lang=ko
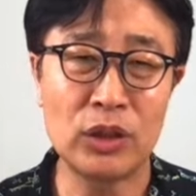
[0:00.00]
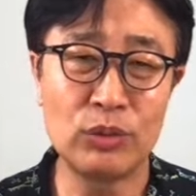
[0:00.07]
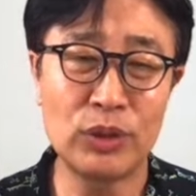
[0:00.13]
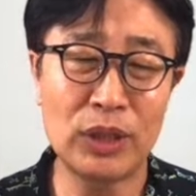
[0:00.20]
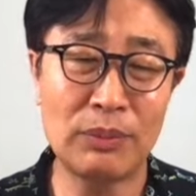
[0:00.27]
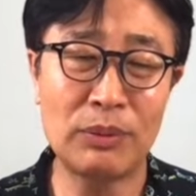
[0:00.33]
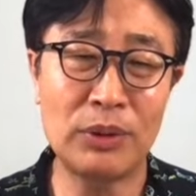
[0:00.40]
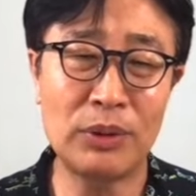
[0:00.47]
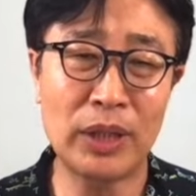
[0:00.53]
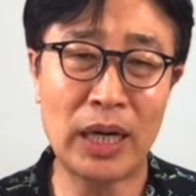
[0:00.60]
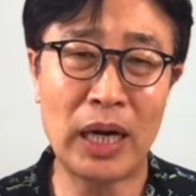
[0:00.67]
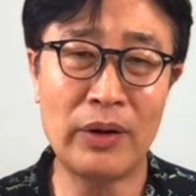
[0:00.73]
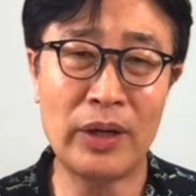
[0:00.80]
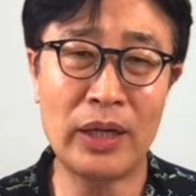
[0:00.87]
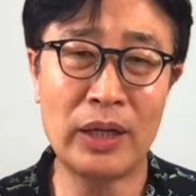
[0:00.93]
너무나 법을
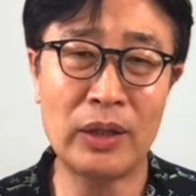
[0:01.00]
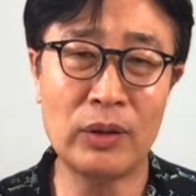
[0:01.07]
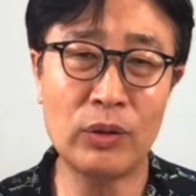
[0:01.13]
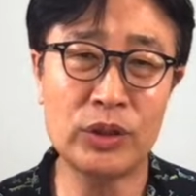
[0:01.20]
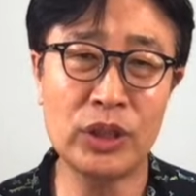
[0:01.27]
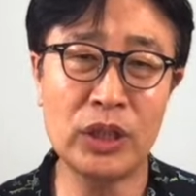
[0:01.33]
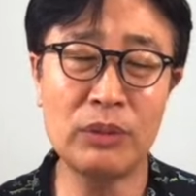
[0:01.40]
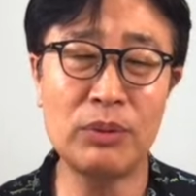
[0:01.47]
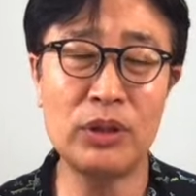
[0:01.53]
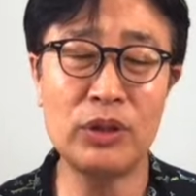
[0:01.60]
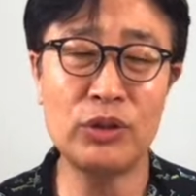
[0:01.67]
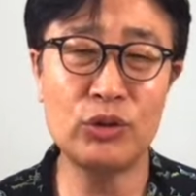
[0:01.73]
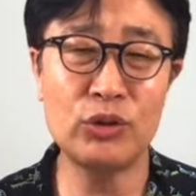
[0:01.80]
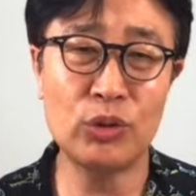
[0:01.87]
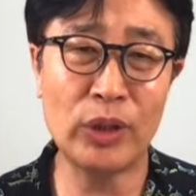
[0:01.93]
강화하고
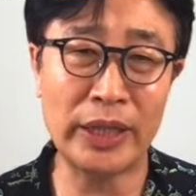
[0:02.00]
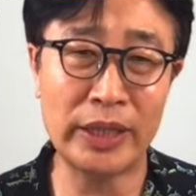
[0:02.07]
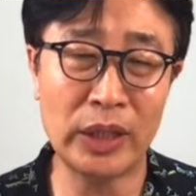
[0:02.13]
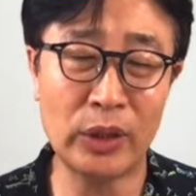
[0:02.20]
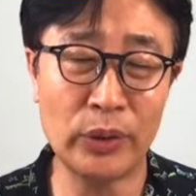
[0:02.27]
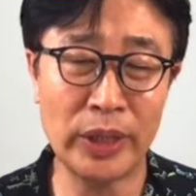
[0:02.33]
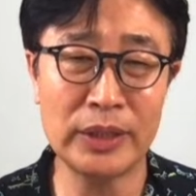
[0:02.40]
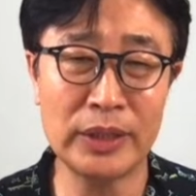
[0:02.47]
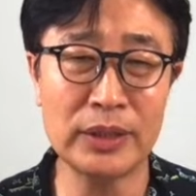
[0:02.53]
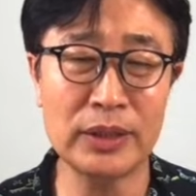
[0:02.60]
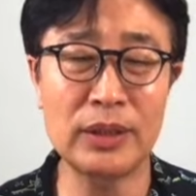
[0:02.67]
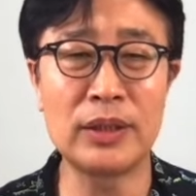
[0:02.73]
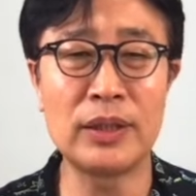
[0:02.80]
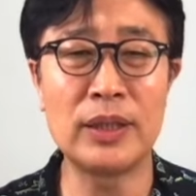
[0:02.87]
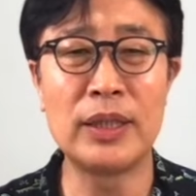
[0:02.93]
처벌 위주로 간다고
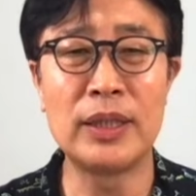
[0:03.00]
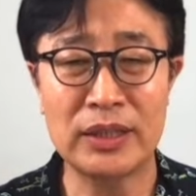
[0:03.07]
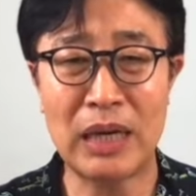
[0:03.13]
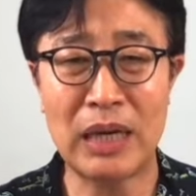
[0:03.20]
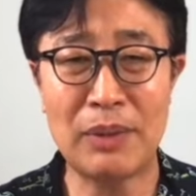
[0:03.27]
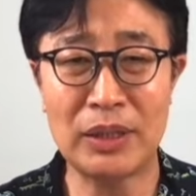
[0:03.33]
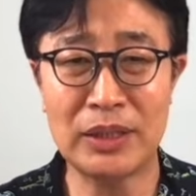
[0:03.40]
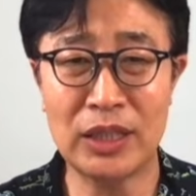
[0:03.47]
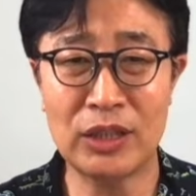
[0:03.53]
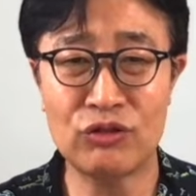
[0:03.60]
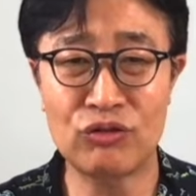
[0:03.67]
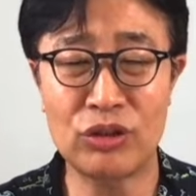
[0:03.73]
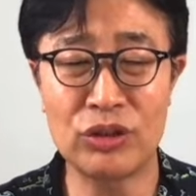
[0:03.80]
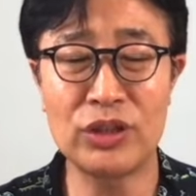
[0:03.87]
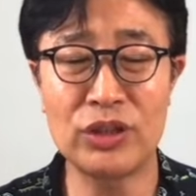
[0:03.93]
해서 사망자가
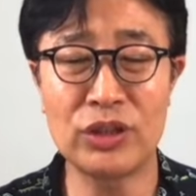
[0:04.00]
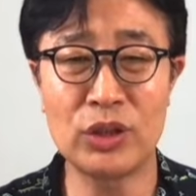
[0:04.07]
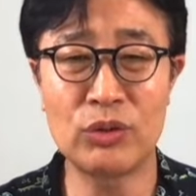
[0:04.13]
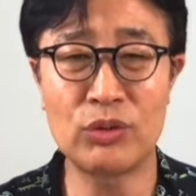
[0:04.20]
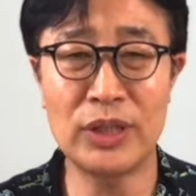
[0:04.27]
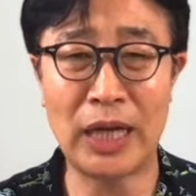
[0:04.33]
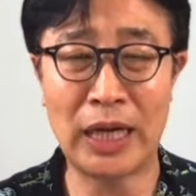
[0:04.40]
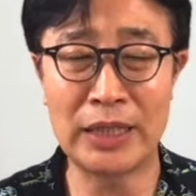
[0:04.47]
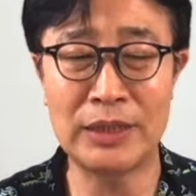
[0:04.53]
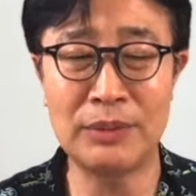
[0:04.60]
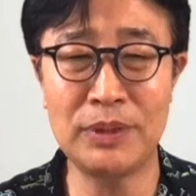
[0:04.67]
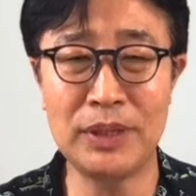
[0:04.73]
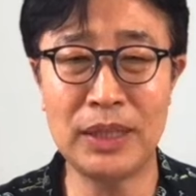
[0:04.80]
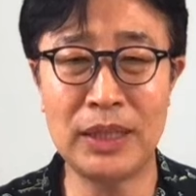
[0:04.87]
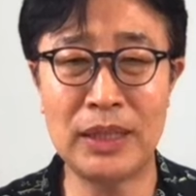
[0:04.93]
줄어드는 경우는
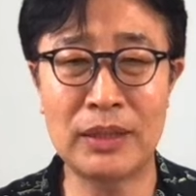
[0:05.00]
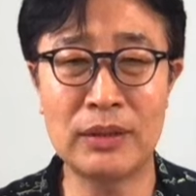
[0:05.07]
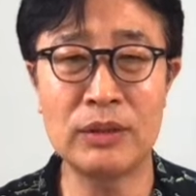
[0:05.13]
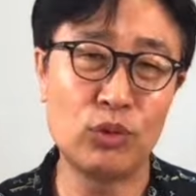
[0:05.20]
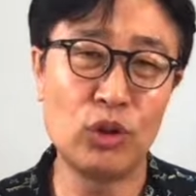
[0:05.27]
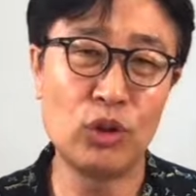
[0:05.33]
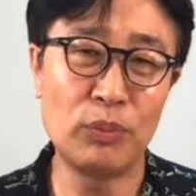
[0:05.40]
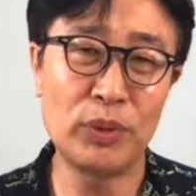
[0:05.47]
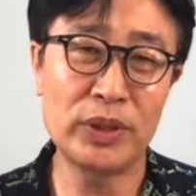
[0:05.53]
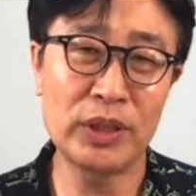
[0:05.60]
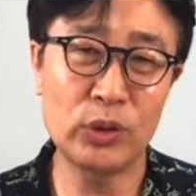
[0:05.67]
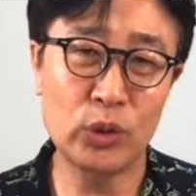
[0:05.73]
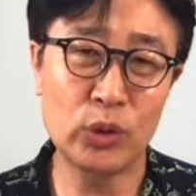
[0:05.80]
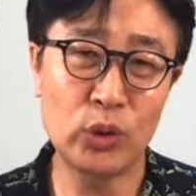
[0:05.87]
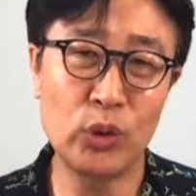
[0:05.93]
아닙니다.
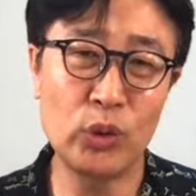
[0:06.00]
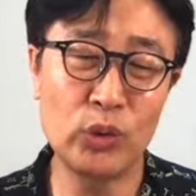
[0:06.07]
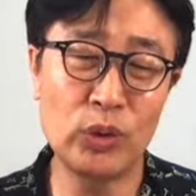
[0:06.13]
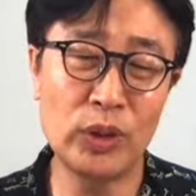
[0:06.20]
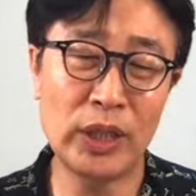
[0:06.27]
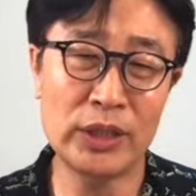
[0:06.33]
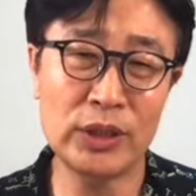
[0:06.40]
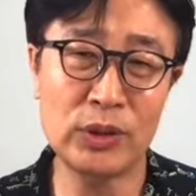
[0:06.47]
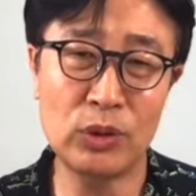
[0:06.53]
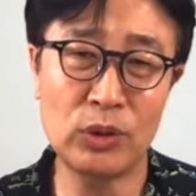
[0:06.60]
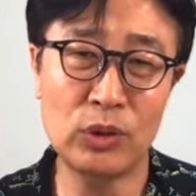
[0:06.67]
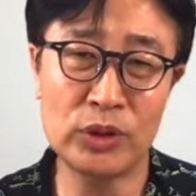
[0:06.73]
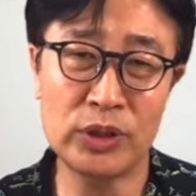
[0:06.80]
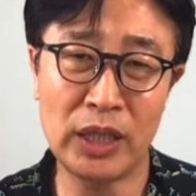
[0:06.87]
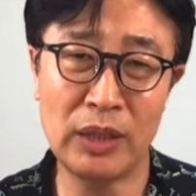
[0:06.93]
무엇보다도 교육을
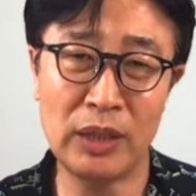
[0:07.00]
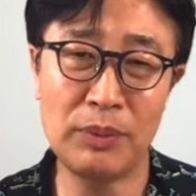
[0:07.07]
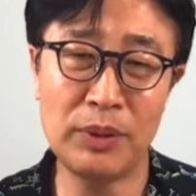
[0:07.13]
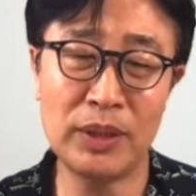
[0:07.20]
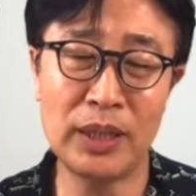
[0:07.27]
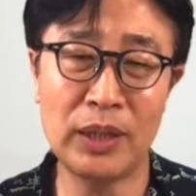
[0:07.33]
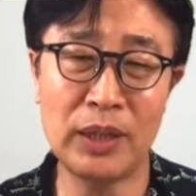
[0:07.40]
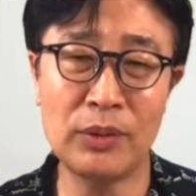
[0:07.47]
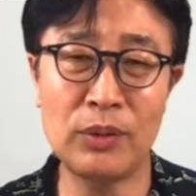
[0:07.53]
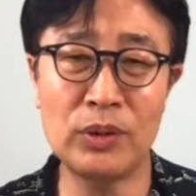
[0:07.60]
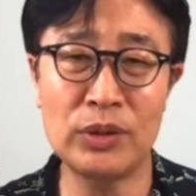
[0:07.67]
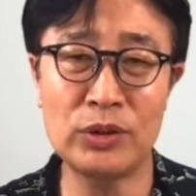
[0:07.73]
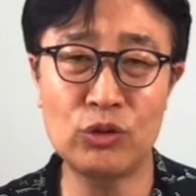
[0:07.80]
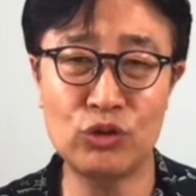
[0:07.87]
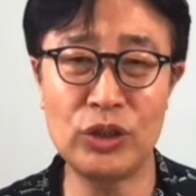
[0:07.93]
하시고 대비를
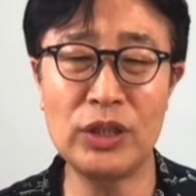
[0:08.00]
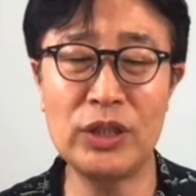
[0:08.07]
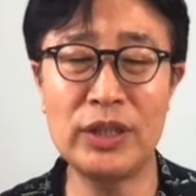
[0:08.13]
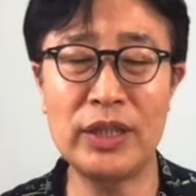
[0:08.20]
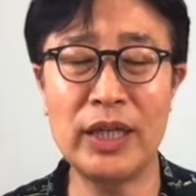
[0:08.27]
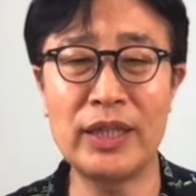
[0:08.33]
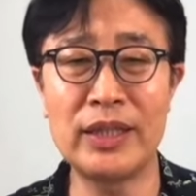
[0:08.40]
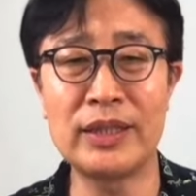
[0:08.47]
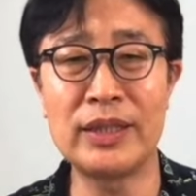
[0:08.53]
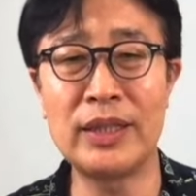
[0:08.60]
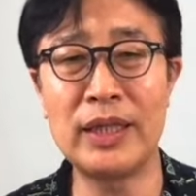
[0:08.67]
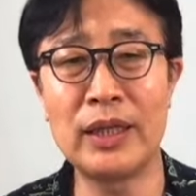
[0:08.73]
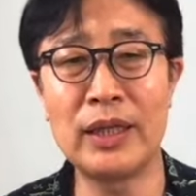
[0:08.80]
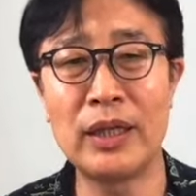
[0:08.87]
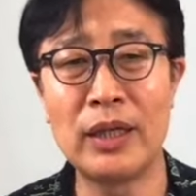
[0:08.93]
하고 주의를 해야
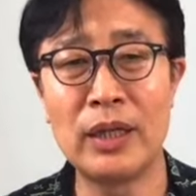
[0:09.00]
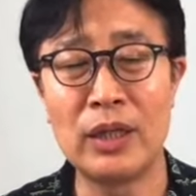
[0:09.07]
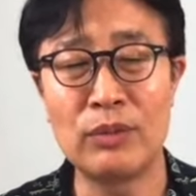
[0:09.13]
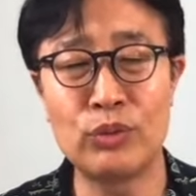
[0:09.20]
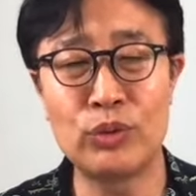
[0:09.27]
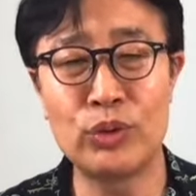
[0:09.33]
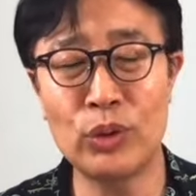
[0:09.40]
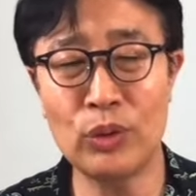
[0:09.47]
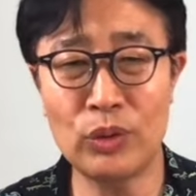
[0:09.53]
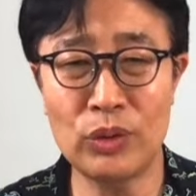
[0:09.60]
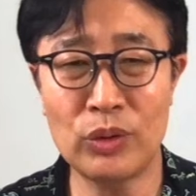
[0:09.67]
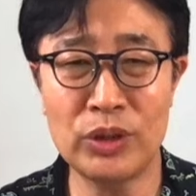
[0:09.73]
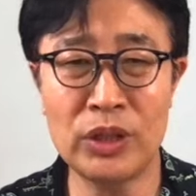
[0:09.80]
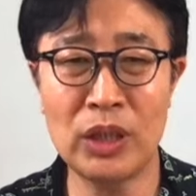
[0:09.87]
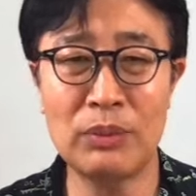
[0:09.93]
되는데
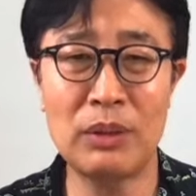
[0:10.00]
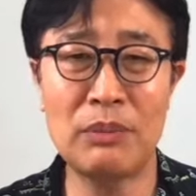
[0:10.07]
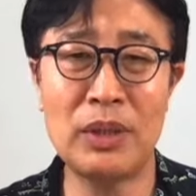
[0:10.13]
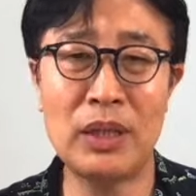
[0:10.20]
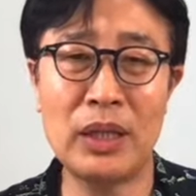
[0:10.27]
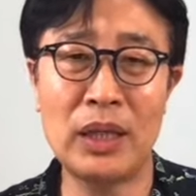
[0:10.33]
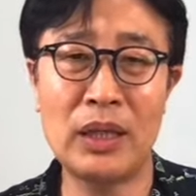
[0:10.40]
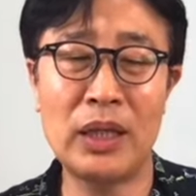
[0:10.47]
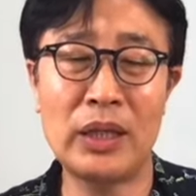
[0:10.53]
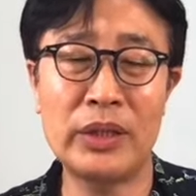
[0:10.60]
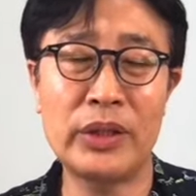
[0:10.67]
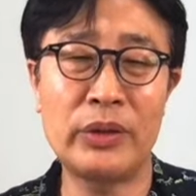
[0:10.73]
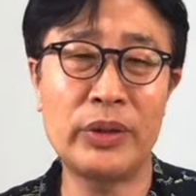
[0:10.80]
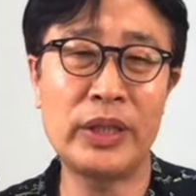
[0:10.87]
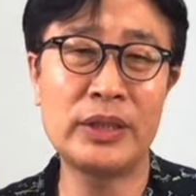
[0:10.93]
무조건 처벌만
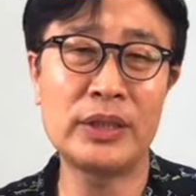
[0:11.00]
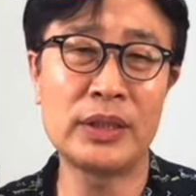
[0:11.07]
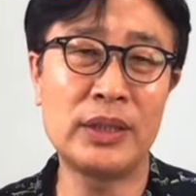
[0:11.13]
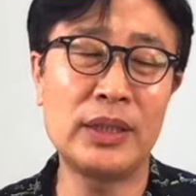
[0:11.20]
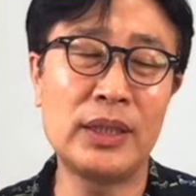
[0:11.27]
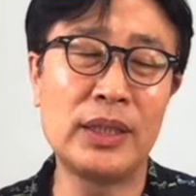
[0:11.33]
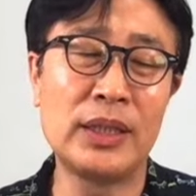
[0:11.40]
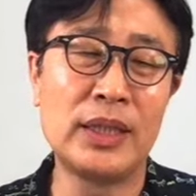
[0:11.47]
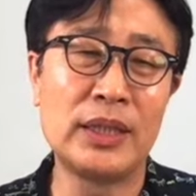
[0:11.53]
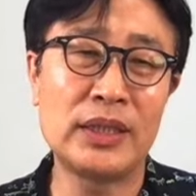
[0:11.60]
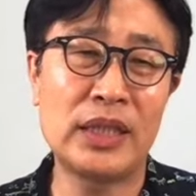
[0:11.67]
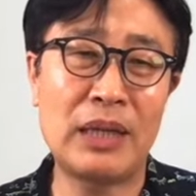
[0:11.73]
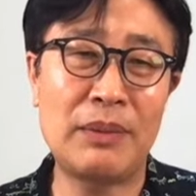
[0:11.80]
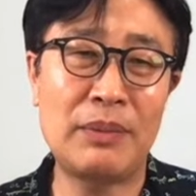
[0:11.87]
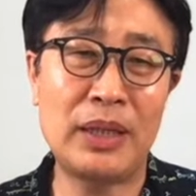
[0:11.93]
강화한다고 해서
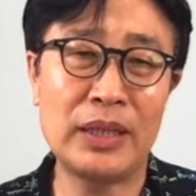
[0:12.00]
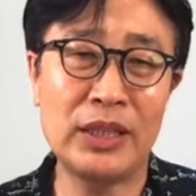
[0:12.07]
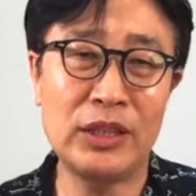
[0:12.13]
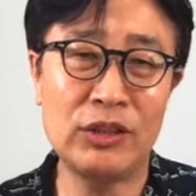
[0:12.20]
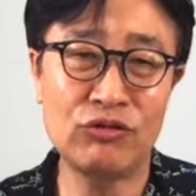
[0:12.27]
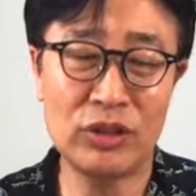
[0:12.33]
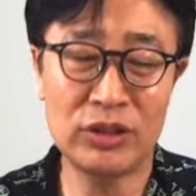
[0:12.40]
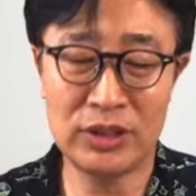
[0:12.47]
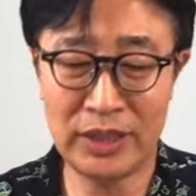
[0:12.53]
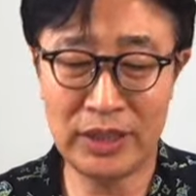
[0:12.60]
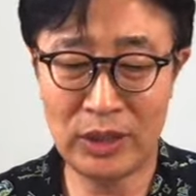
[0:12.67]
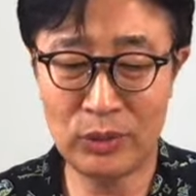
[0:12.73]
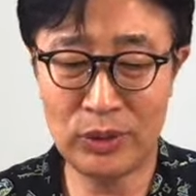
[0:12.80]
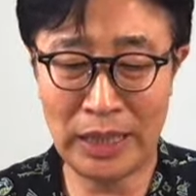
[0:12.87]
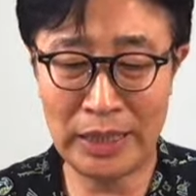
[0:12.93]
사망이 줄어든
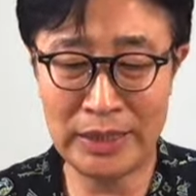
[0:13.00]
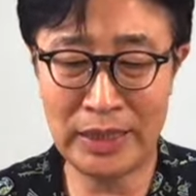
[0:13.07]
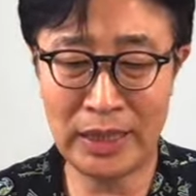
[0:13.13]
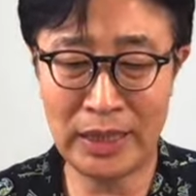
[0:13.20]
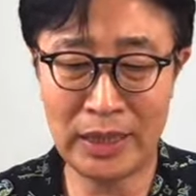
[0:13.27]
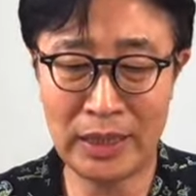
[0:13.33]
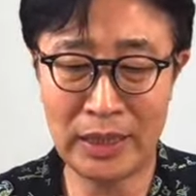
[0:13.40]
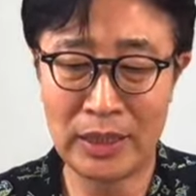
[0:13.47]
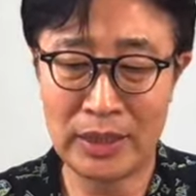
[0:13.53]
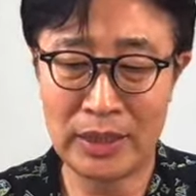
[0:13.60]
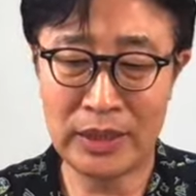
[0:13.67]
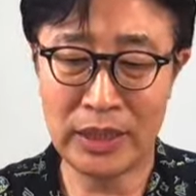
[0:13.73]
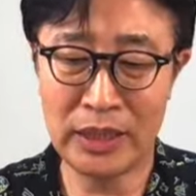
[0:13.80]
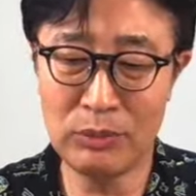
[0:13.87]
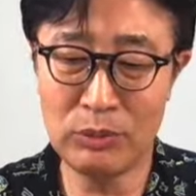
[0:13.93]
내용은 아니다.
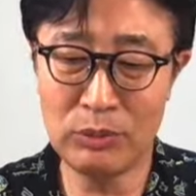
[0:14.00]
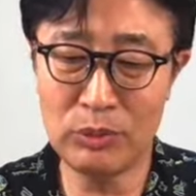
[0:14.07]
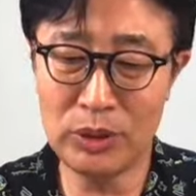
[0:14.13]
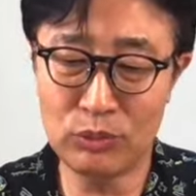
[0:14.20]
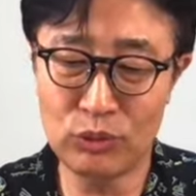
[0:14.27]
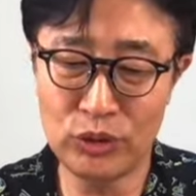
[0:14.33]
자, 이 부분이